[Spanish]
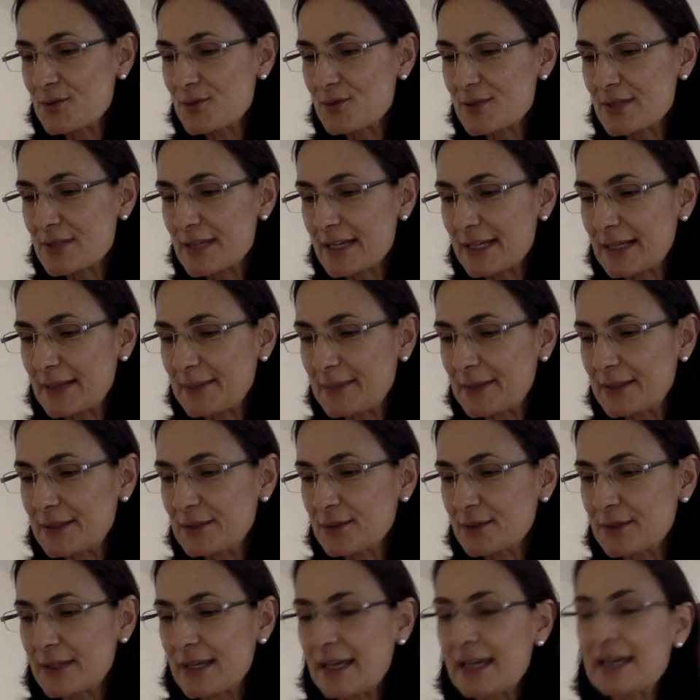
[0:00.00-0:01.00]
un
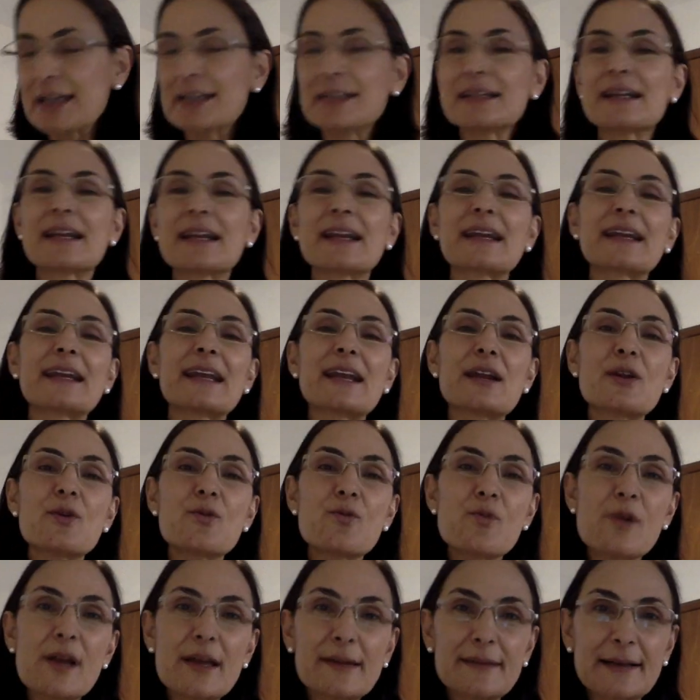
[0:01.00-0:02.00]
sacramento que
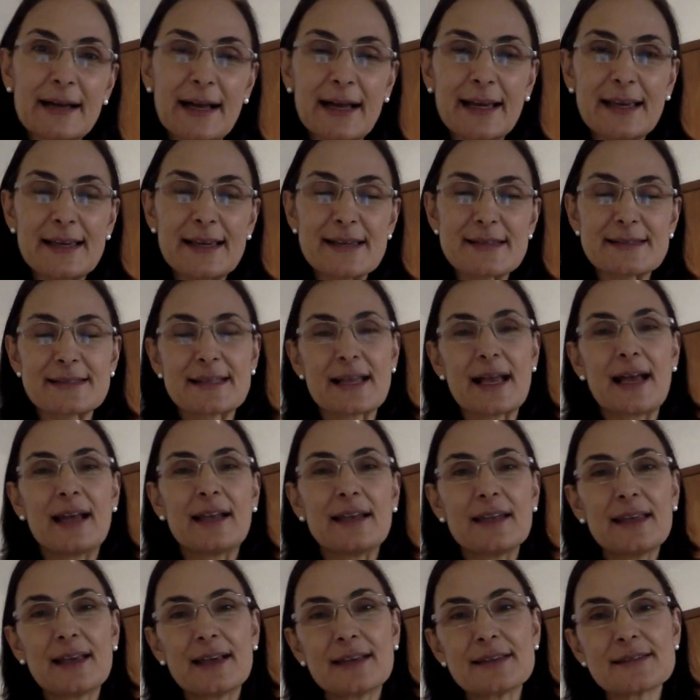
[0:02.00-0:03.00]
renueva esta
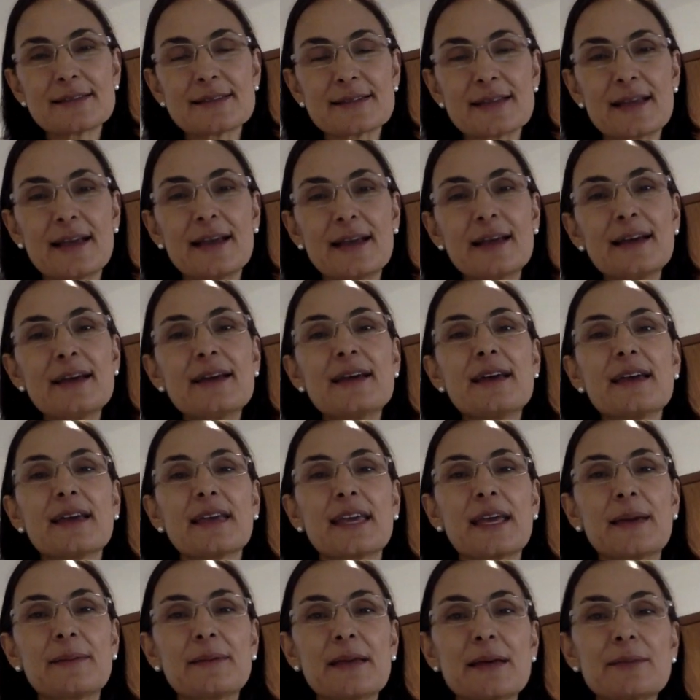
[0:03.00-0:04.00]
alianza
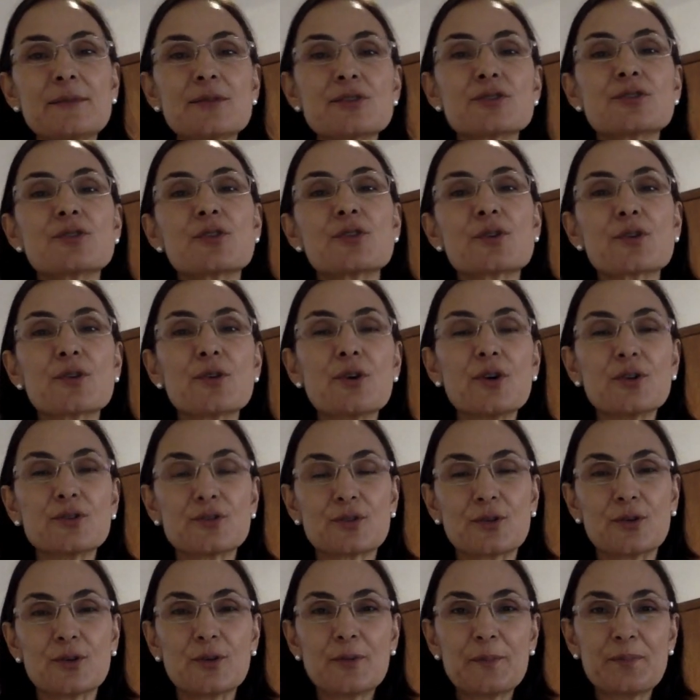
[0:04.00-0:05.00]
que habíamos
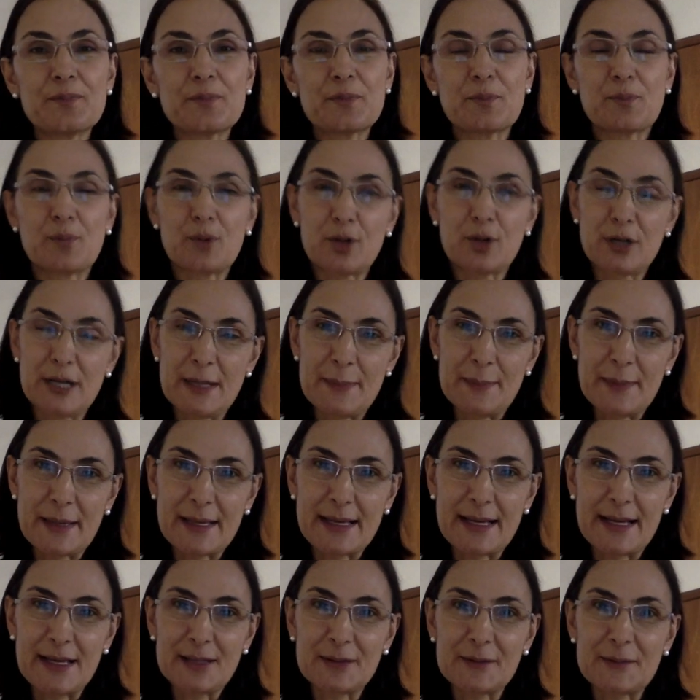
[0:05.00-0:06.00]
roto por el
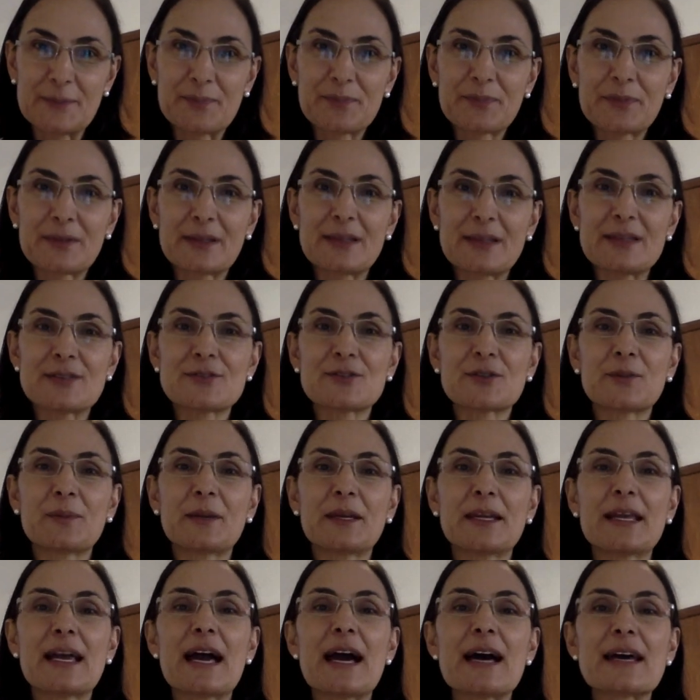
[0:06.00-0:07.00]
pecado. Cristo
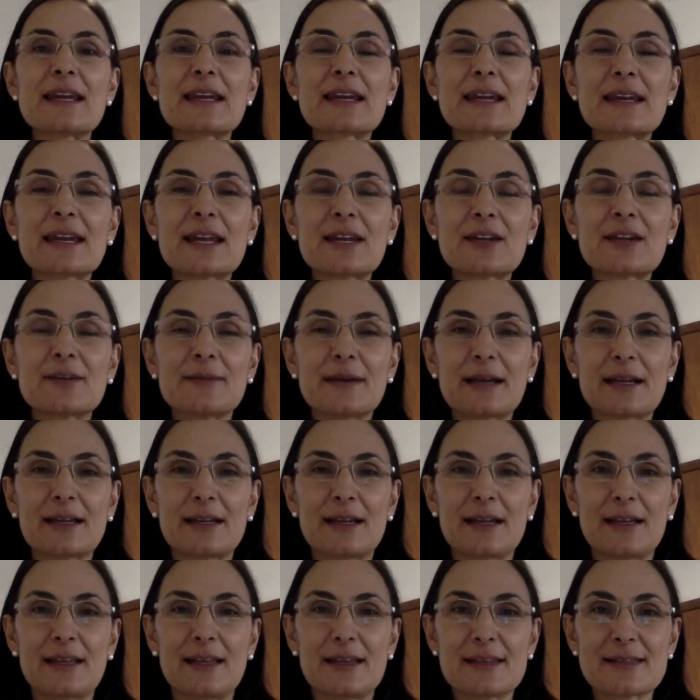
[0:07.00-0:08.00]
viene a renovar
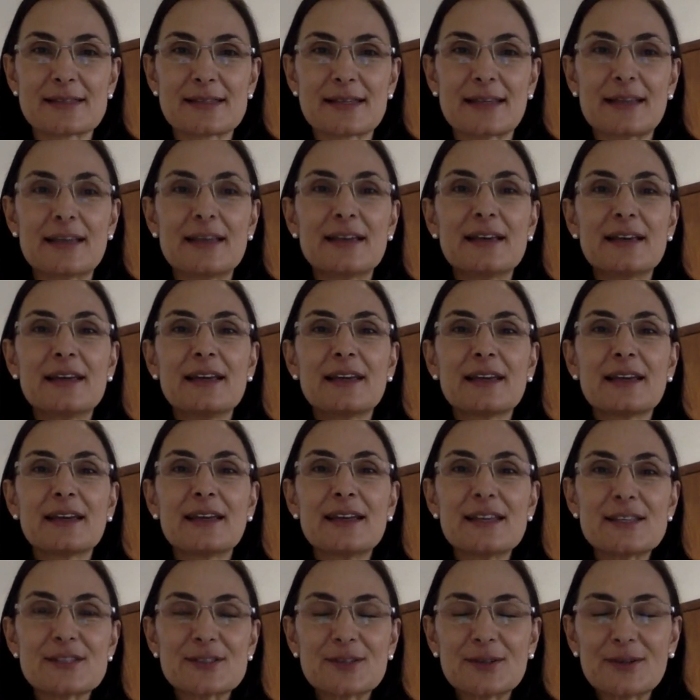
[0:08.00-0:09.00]
la alianza
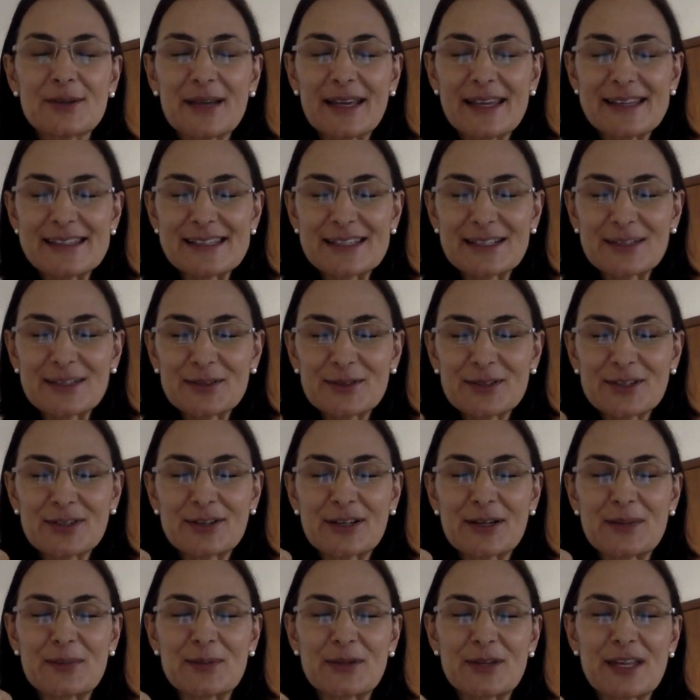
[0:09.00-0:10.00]
Cristo es el
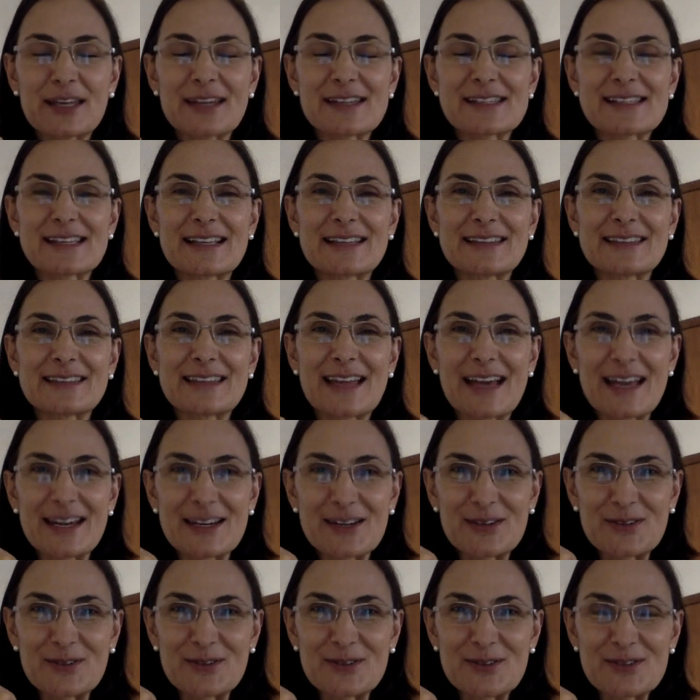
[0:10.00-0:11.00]
único que podía
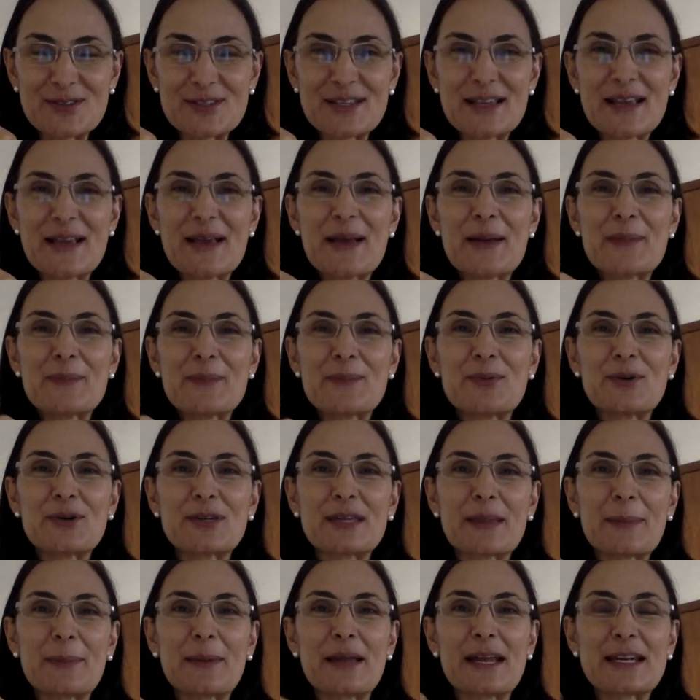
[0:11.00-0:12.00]
rescatarnos,
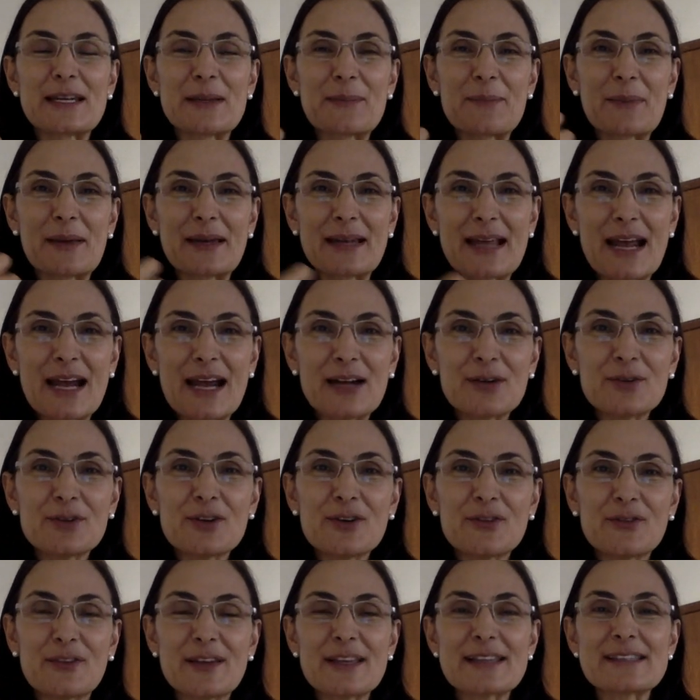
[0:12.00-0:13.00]
porque para reparar
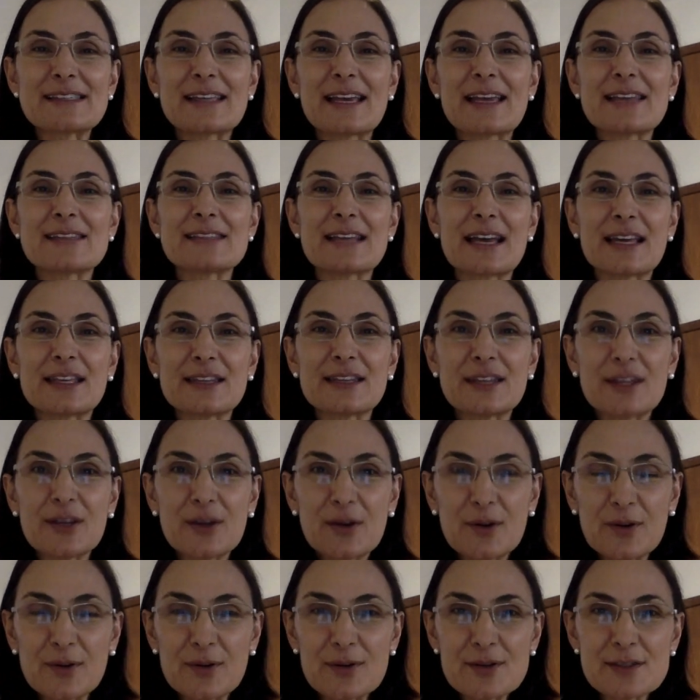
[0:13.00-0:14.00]
una ofensa hecha a
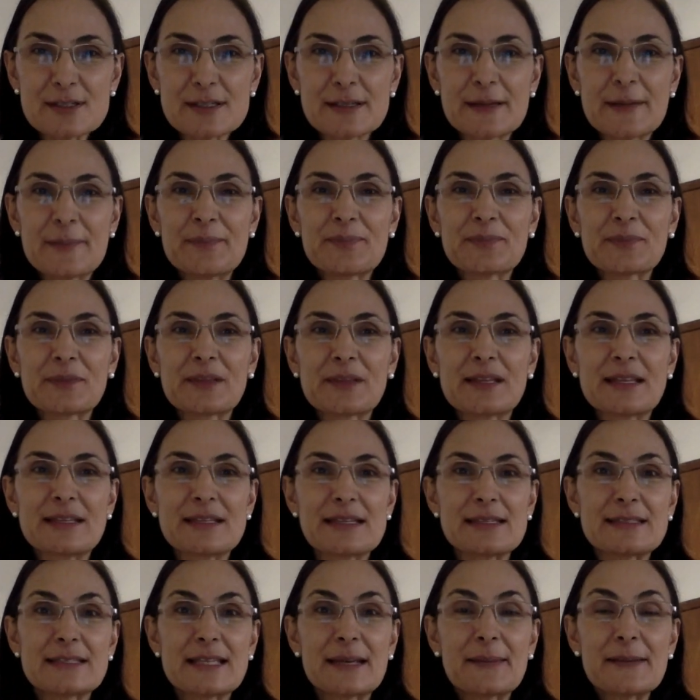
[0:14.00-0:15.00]
Dios,
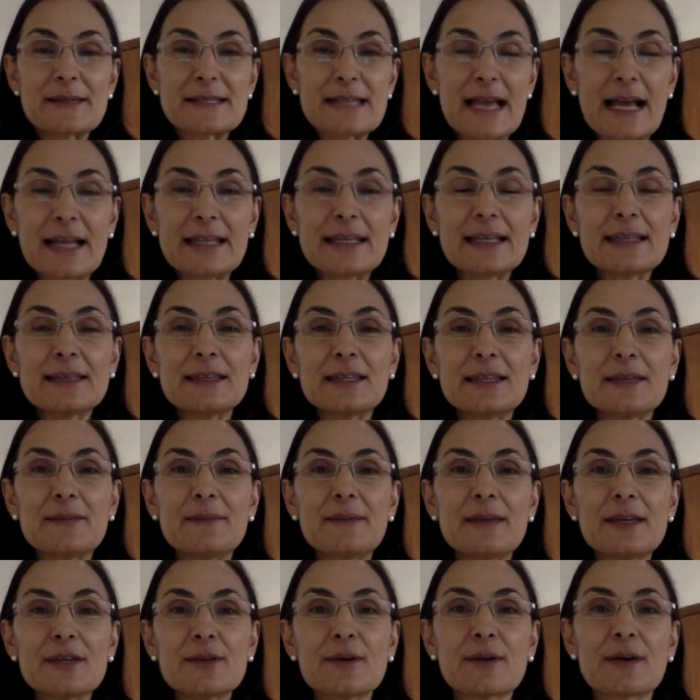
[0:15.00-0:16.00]
necesitabas a alguien
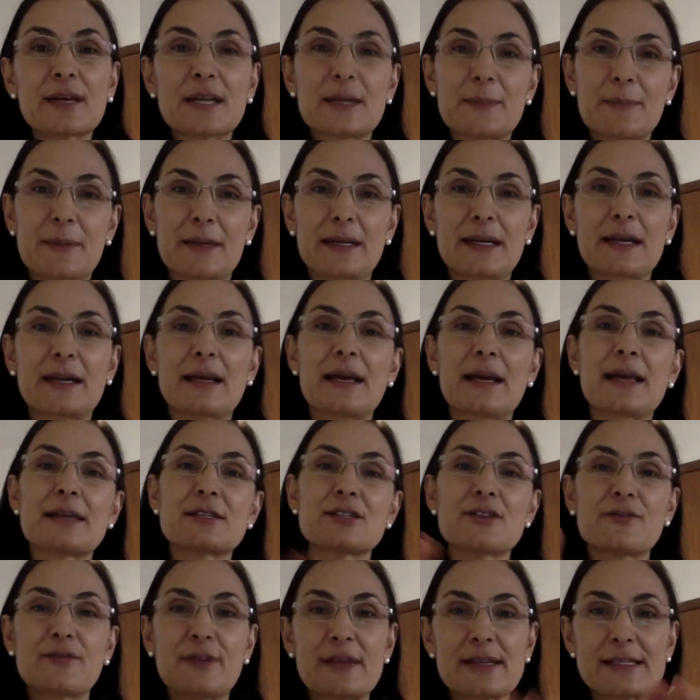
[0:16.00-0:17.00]
divino que reparara
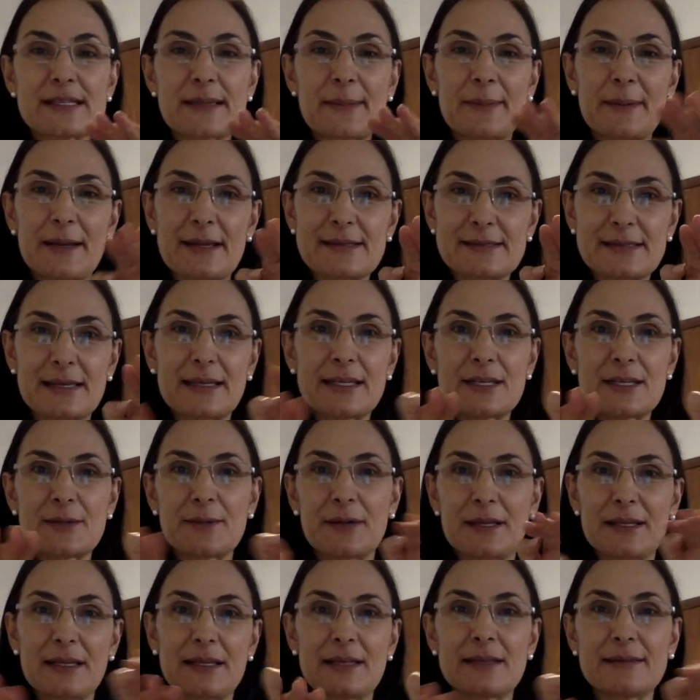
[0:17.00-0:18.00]
esa ofensa para estar en
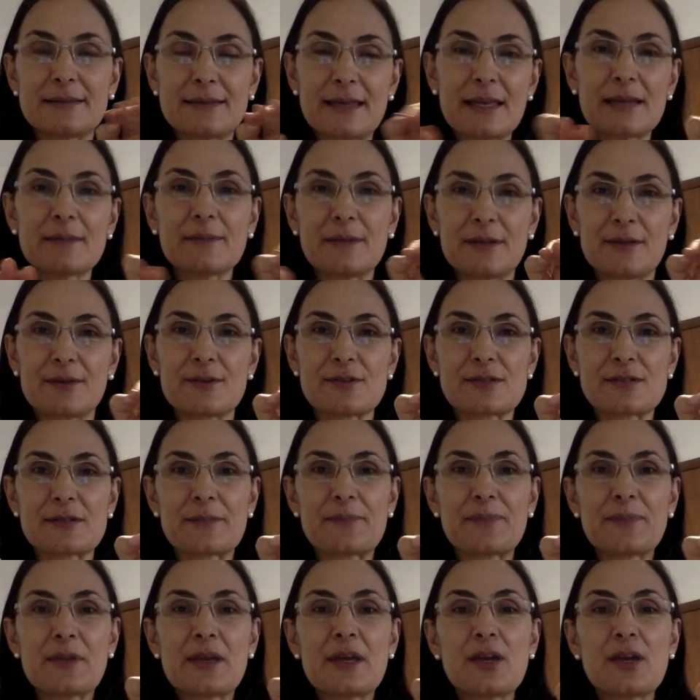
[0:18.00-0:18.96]
igualdad de términos.